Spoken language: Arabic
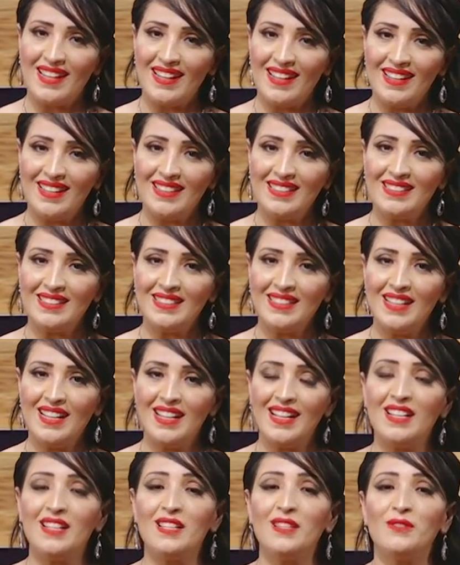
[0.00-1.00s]
هذه
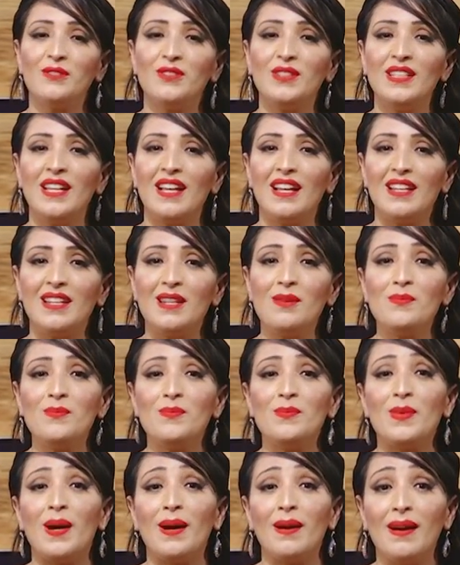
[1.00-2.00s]
اللي فيها
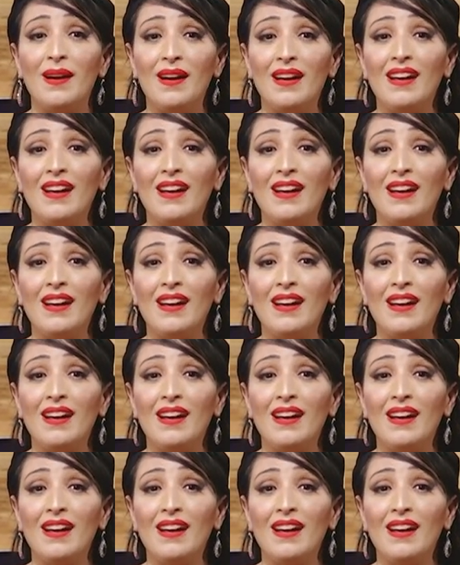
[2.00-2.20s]
لمة